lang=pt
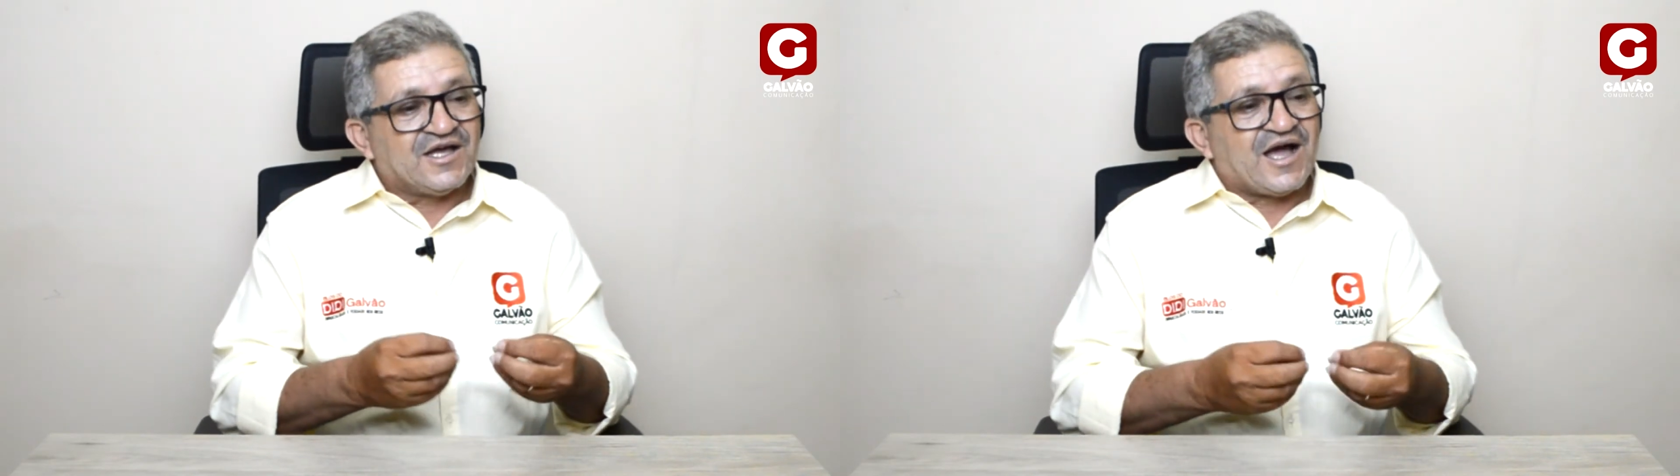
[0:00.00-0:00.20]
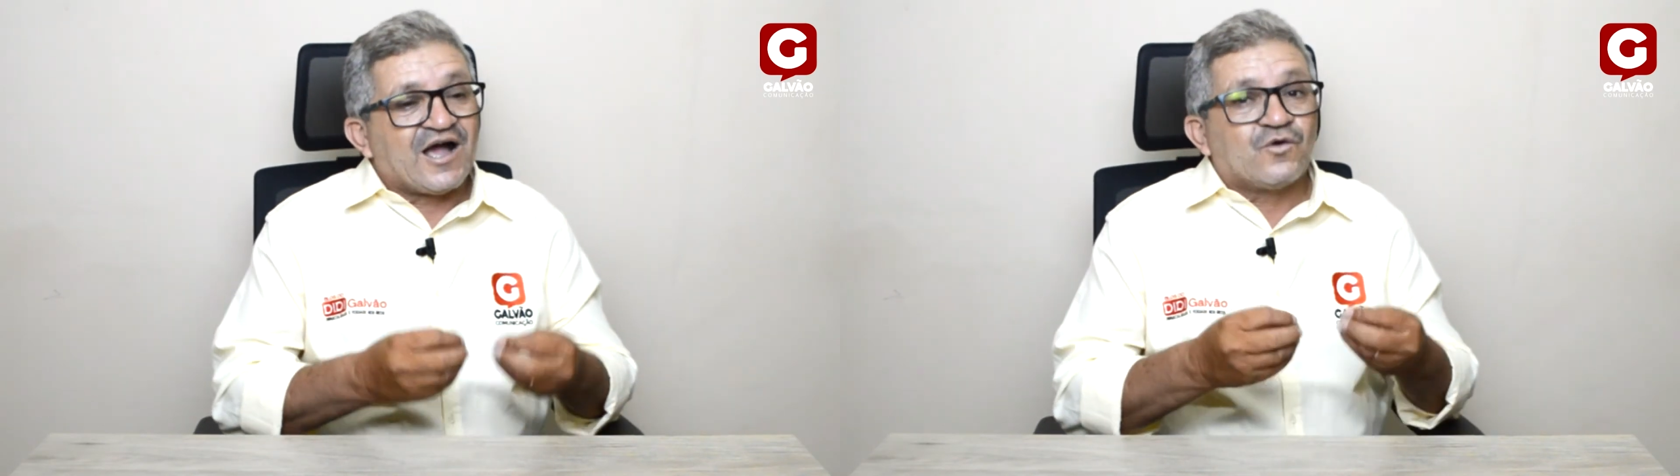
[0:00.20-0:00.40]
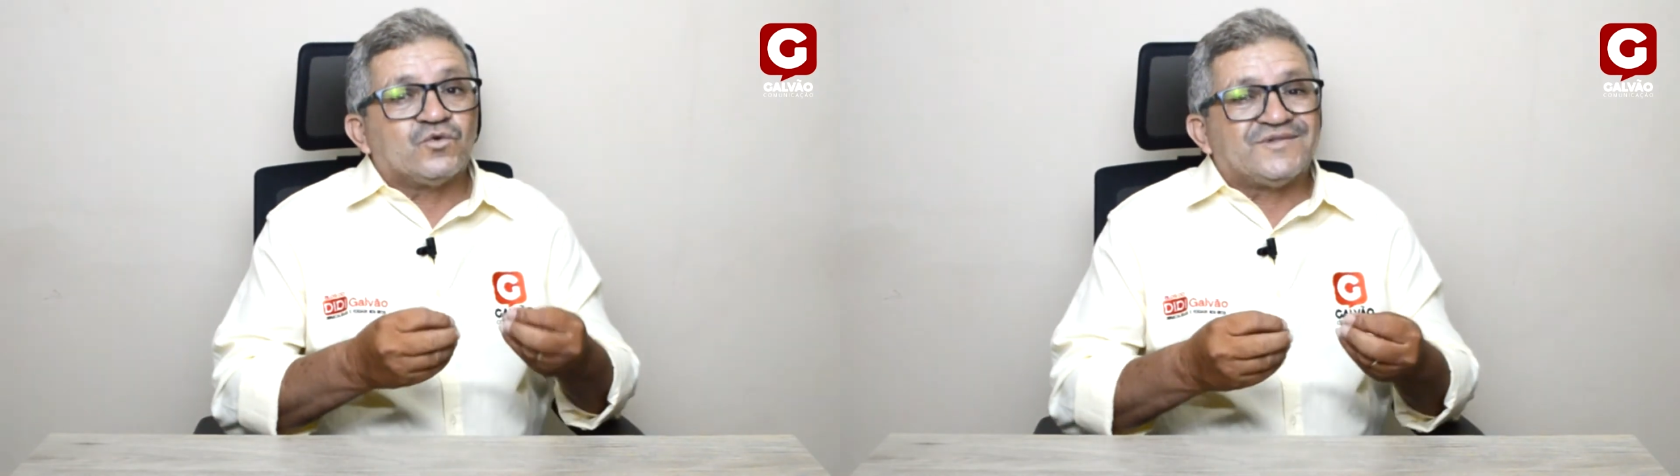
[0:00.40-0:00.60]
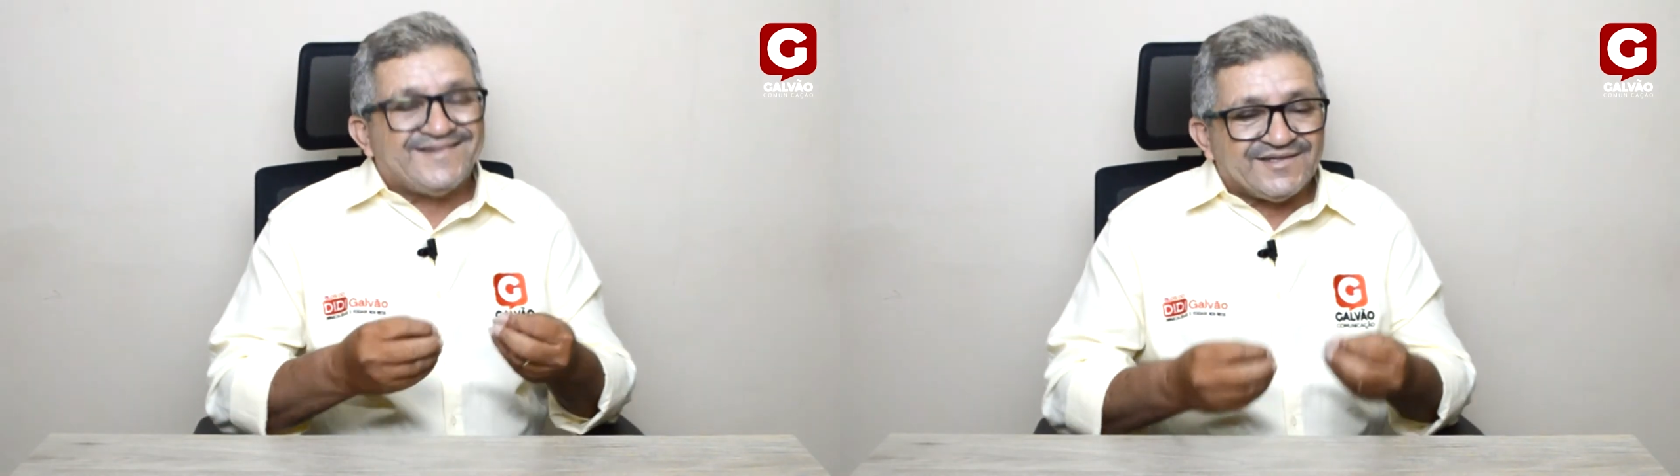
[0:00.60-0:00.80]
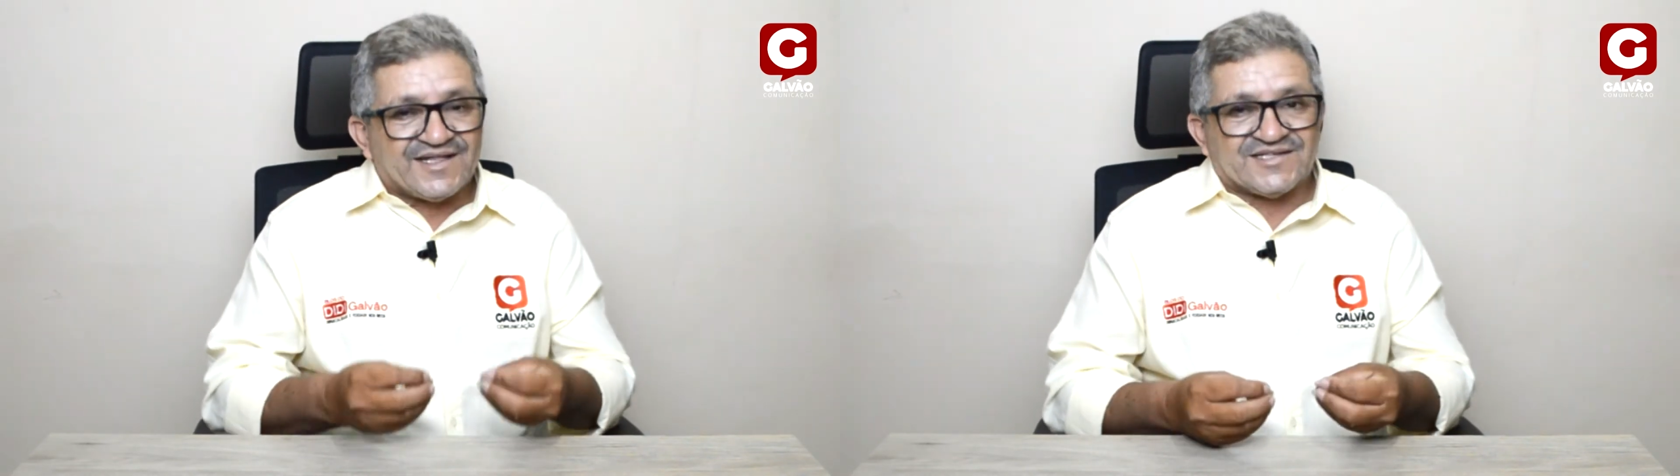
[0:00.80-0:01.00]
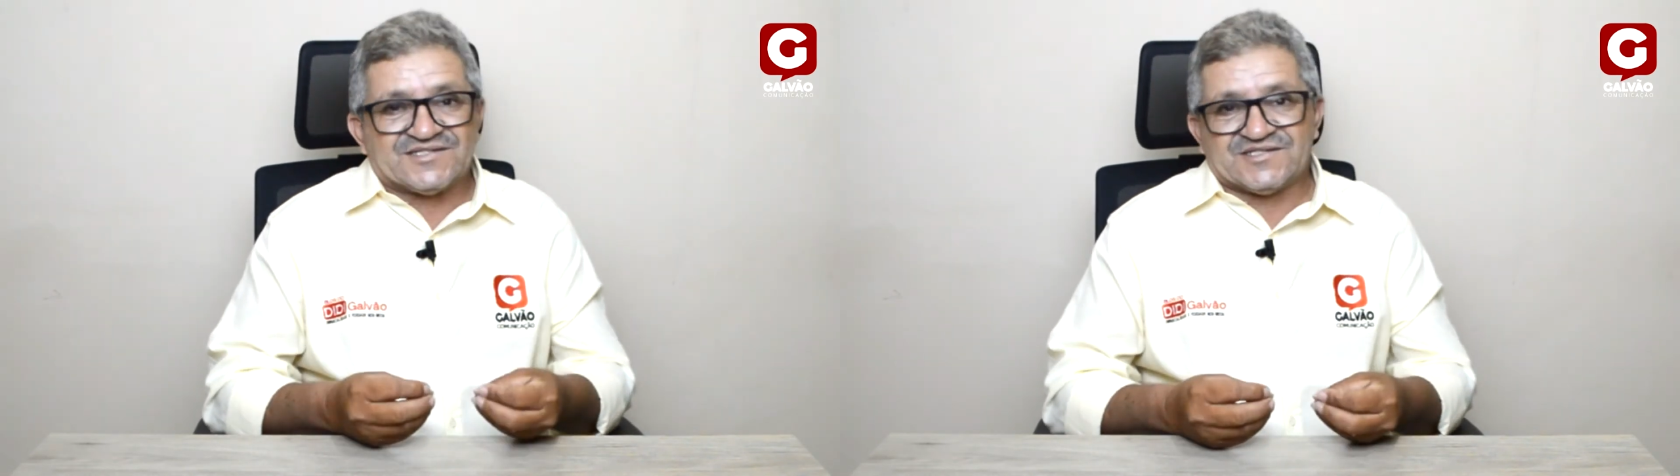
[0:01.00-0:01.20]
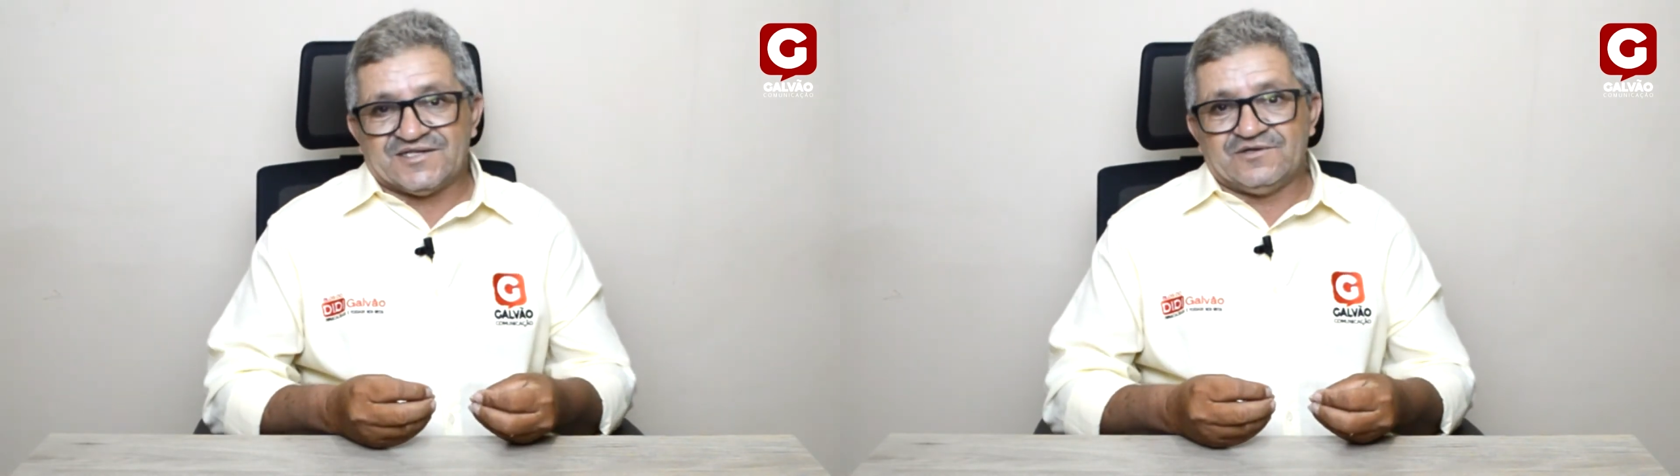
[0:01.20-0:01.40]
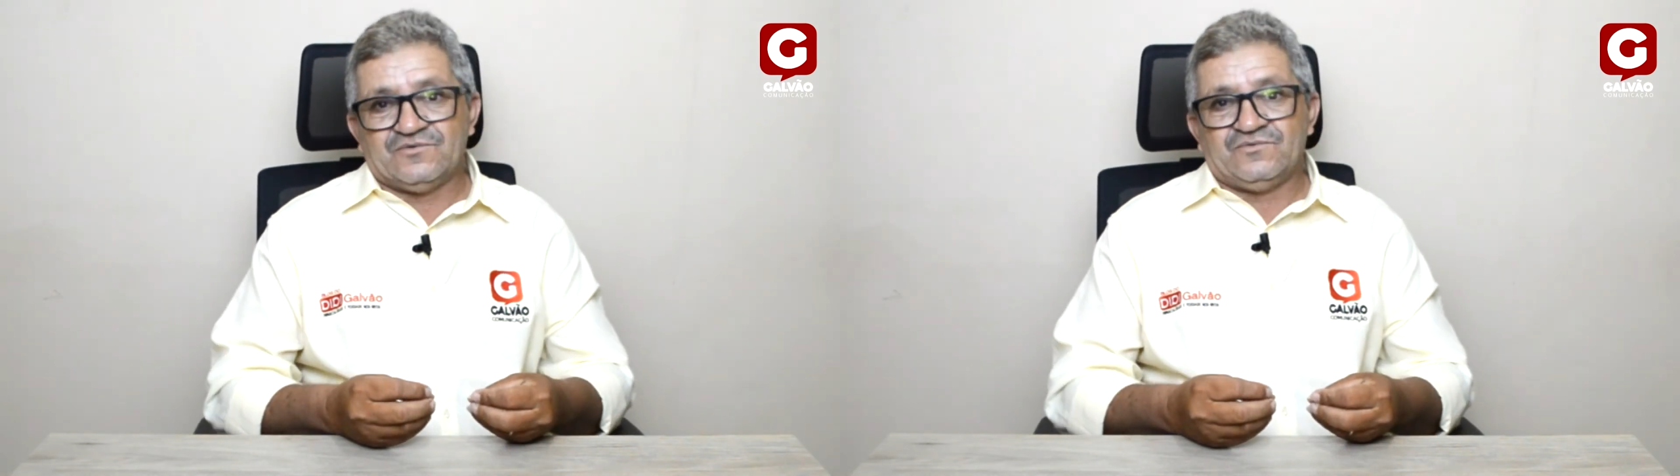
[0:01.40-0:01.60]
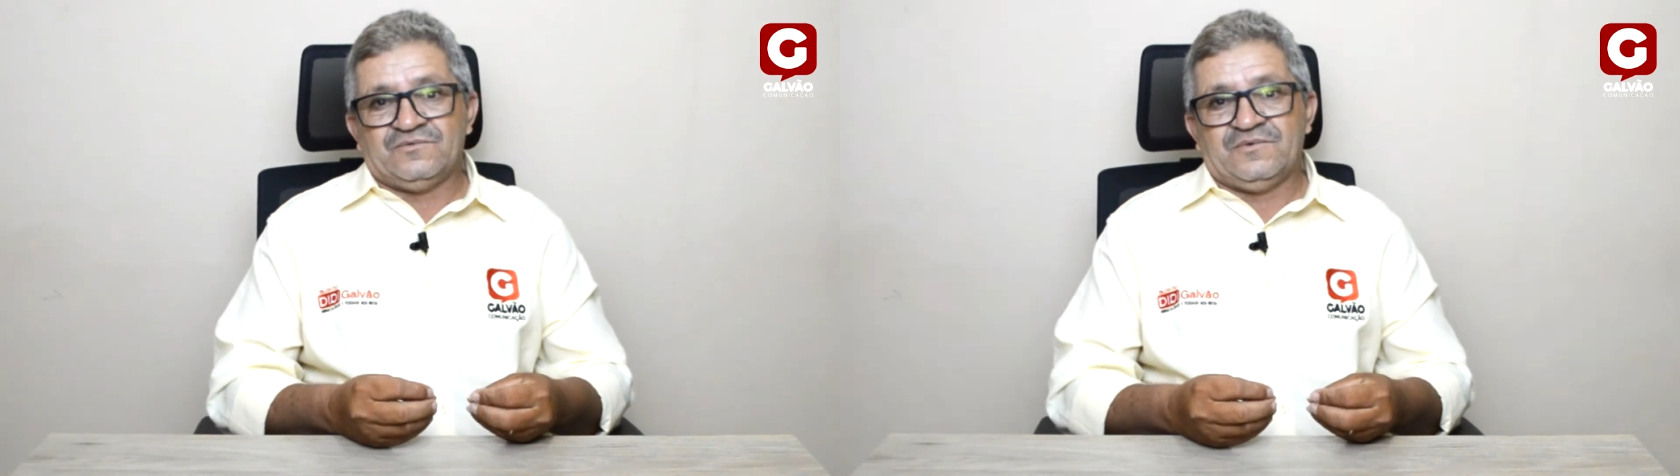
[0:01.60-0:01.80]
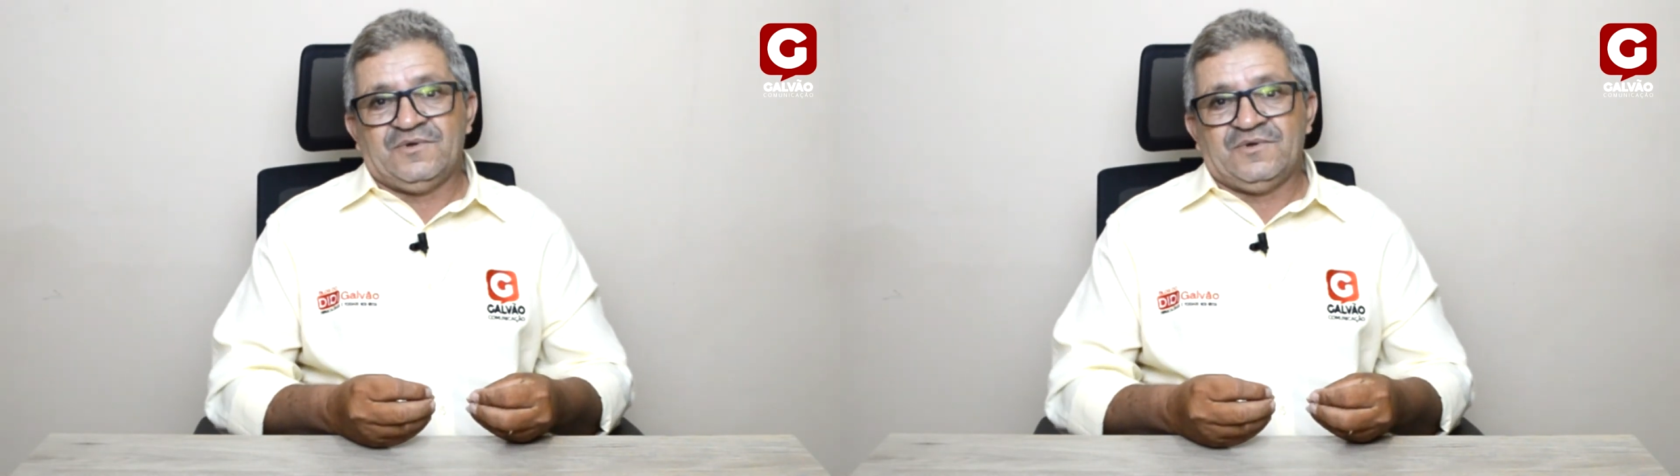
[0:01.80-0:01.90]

aglutinação